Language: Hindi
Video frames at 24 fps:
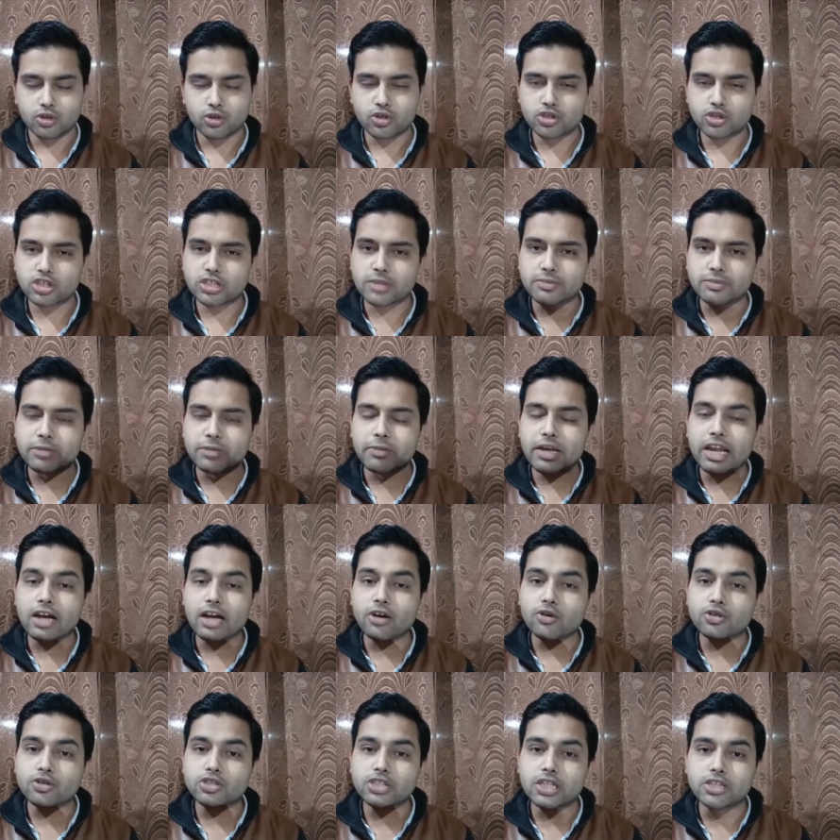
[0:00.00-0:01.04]
दोस्तों सबसे पहला
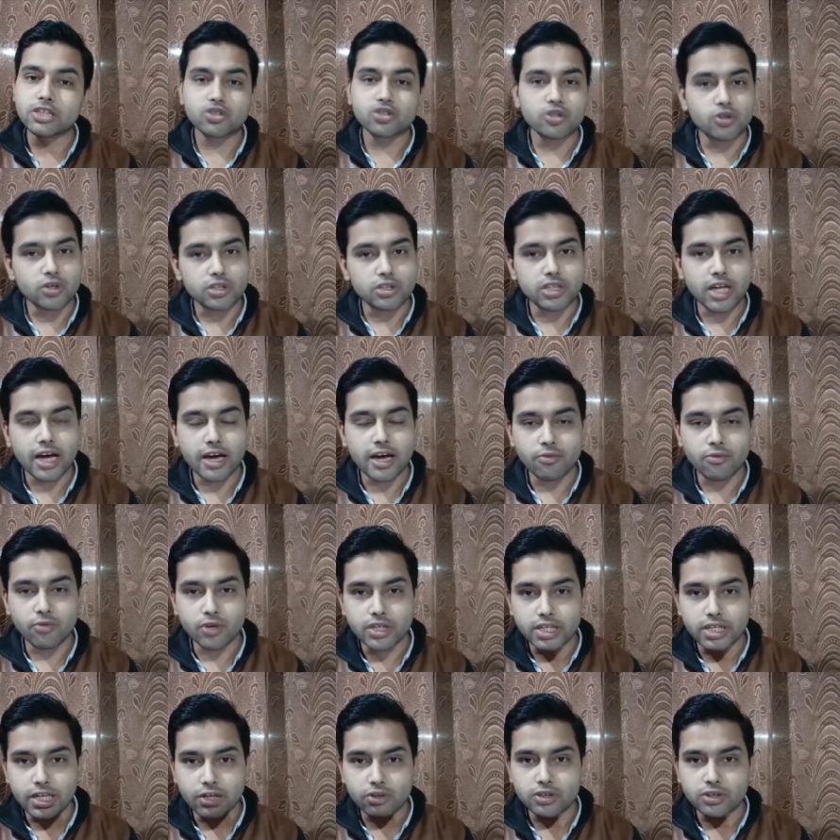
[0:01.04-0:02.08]
क्वेश्चन जो होता है वो
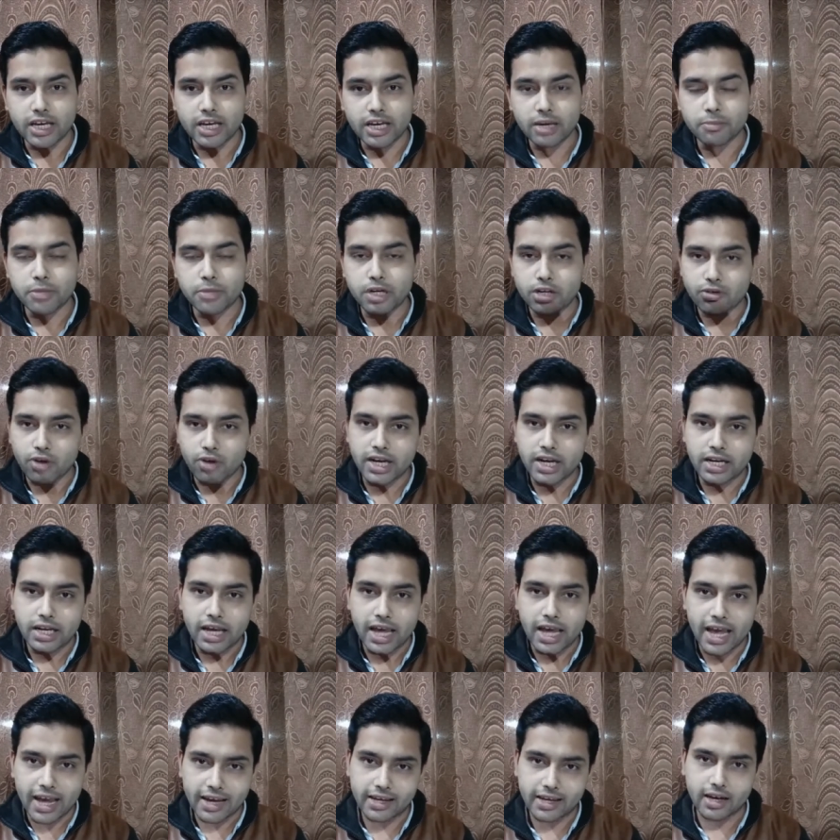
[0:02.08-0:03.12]
ये होता है कि बिटकॉइन
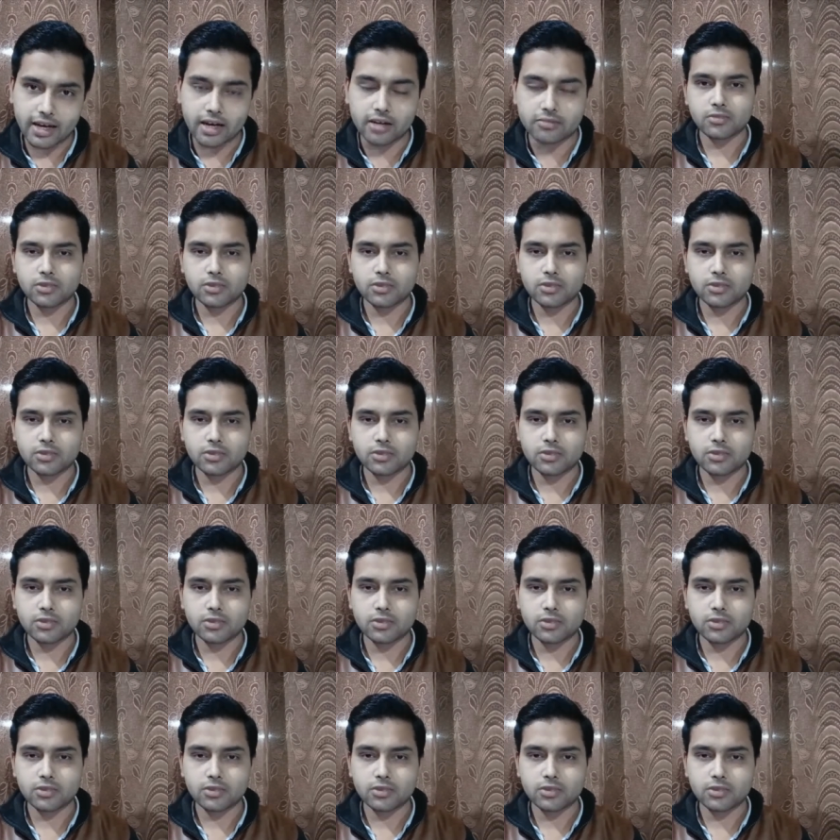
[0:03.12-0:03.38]
है क्या